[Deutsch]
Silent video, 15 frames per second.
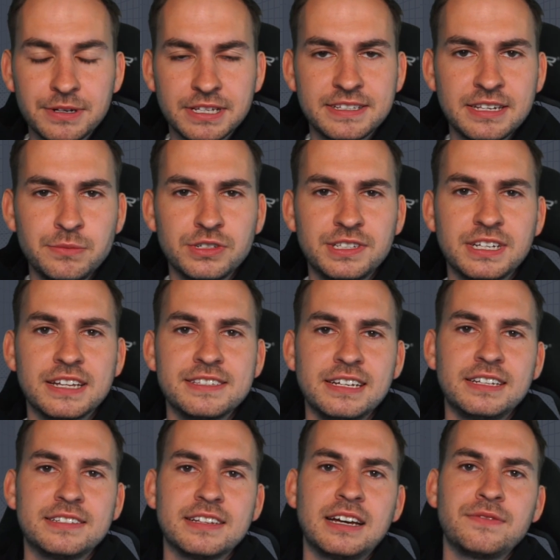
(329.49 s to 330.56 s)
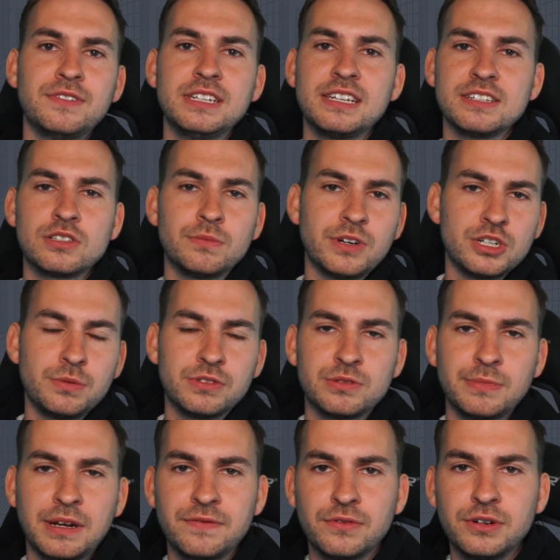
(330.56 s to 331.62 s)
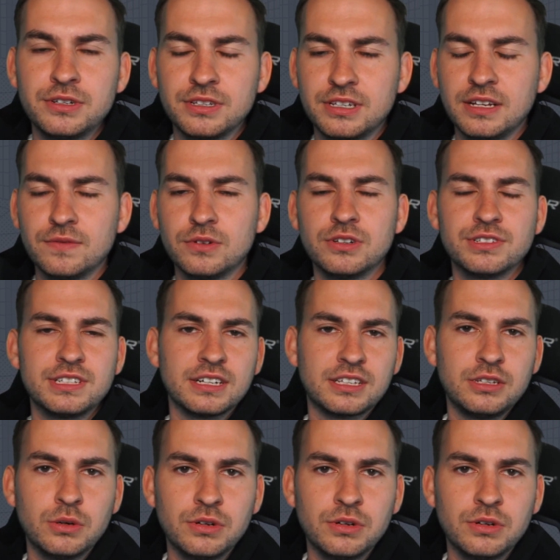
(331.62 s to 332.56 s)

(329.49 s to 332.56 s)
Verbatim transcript: Aber tatsächlich muss ich ganz ehrlich sagen, wenn ich jetzt zum Beispiel zu meinen Freunden gehen würde und sage,